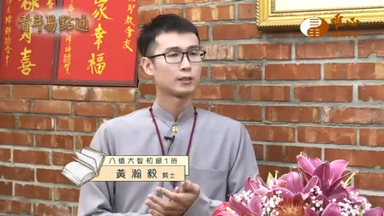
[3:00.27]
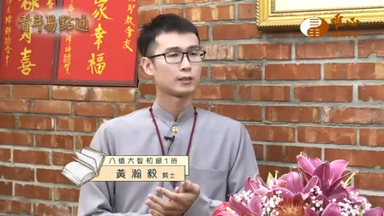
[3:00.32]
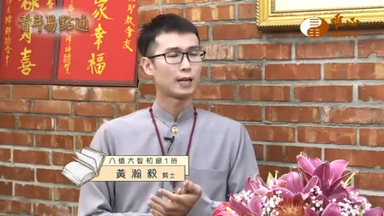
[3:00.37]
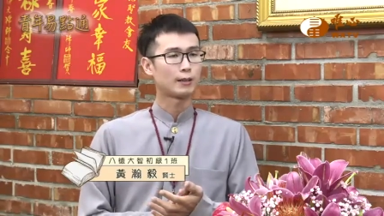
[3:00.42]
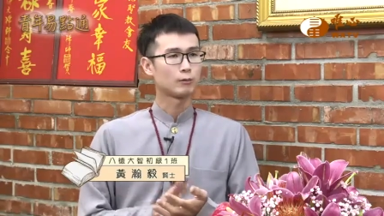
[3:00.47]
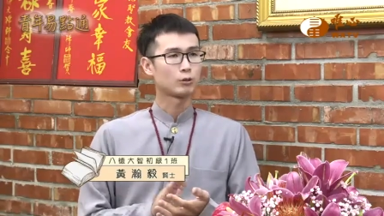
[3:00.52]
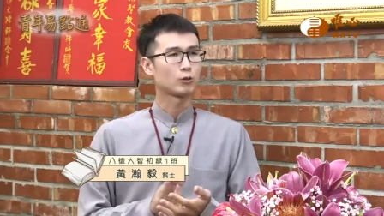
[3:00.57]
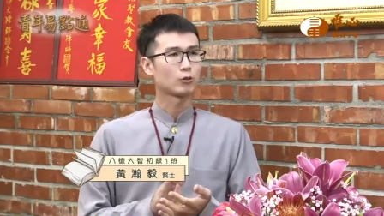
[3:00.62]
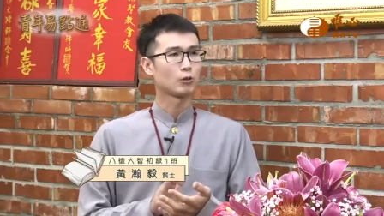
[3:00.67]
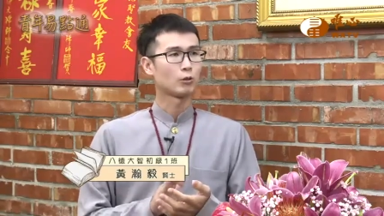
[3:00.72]

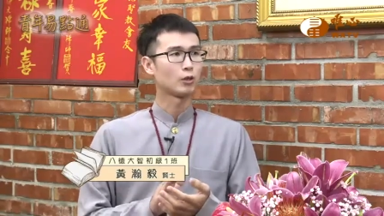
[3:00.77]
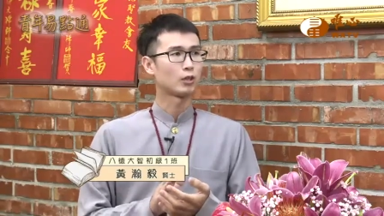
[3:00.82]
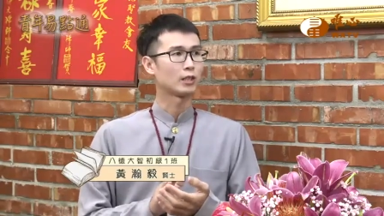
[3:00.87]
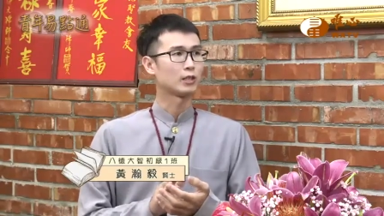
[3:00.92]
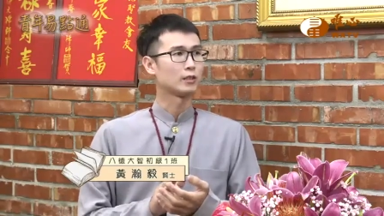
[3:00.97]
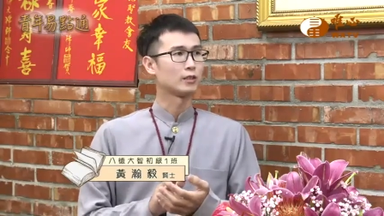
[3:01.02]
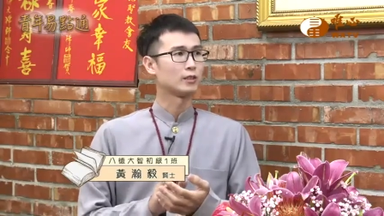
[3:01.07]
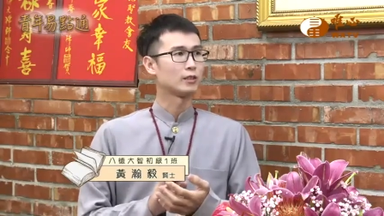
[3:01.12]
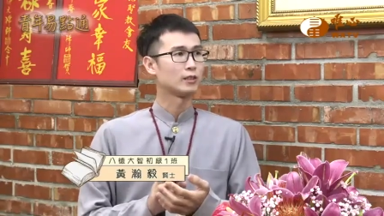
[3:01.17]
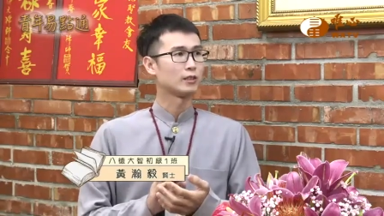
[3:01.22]
他们都
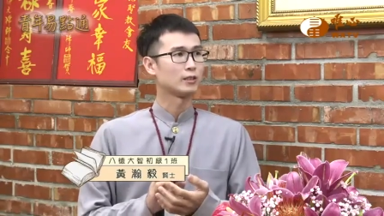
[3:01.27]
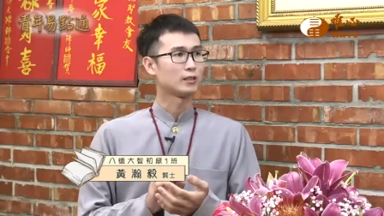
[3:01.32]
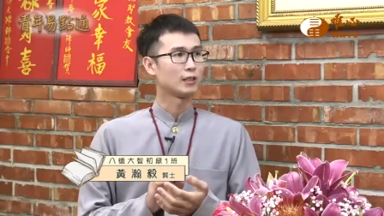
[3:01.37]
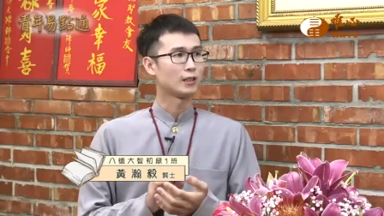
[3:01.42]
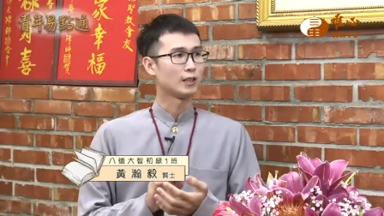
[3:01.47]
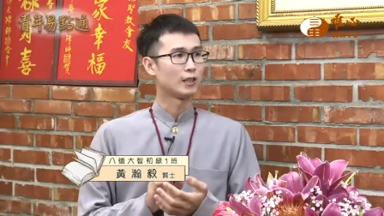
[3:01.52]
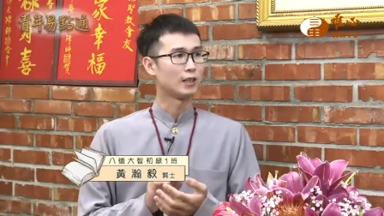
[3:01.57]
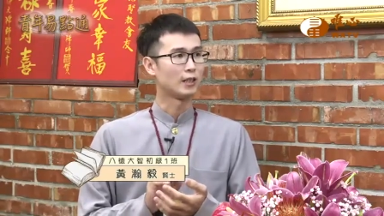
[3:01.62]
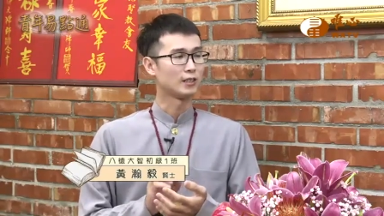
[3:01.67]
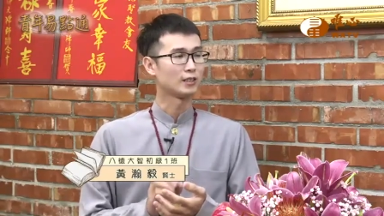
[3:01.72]
会。
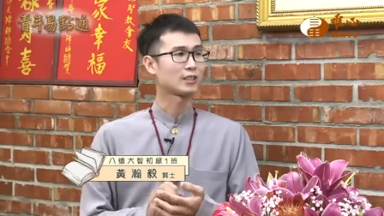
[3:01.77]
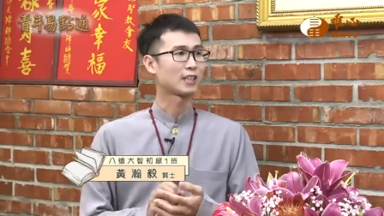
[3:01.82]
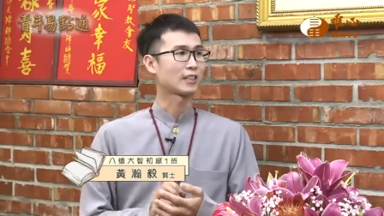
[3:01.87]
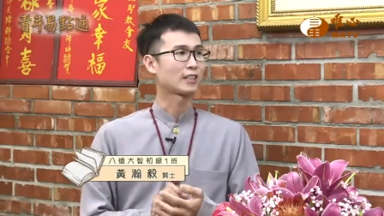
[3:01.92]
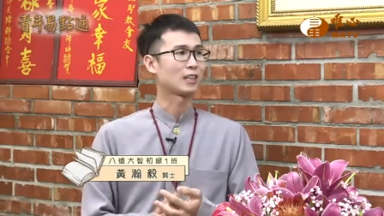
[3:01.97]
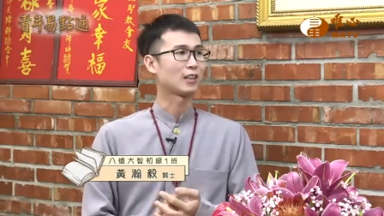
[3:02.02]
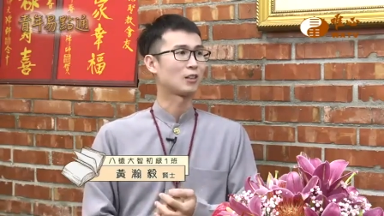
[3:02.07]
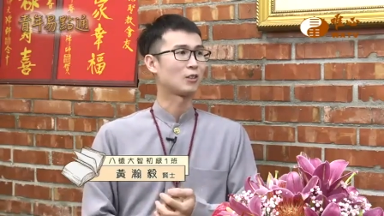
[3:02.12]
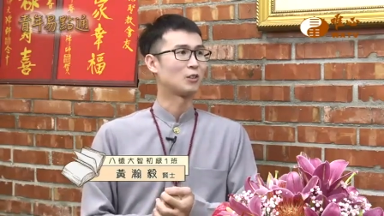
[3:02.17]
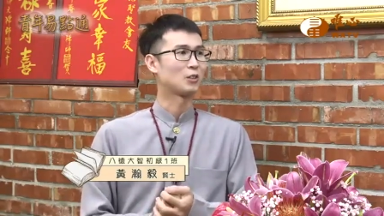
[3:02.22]
很想
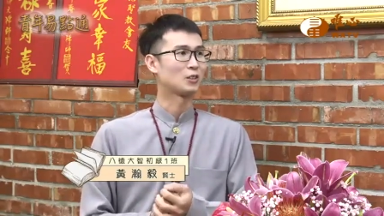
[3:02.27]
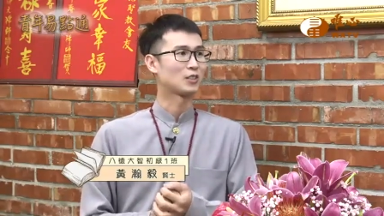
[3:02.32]
要